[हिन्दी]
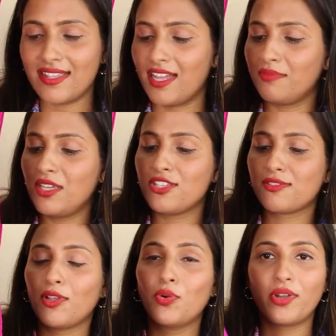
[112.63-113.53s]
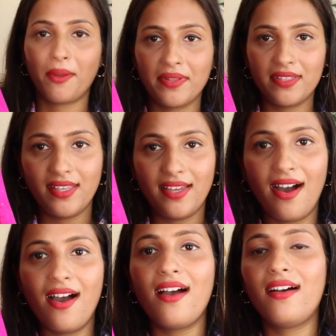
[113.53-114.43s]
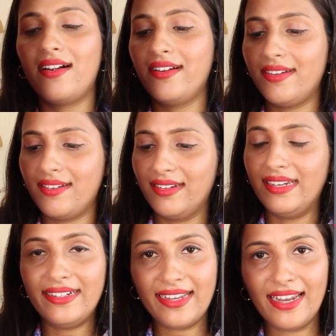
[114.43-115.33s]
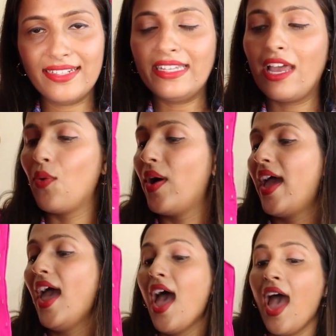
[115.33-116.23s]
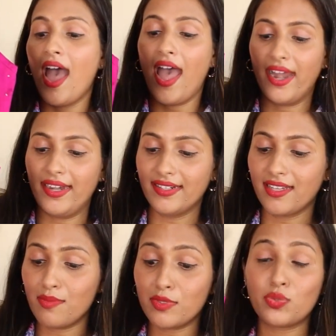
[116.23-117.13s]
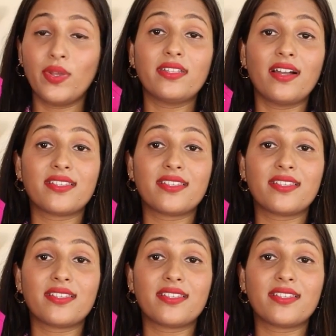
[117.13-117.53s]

के साथ में जिसपे गोटापति का डिटेलिंग दिया हुआ है एंड इट कम्स विथ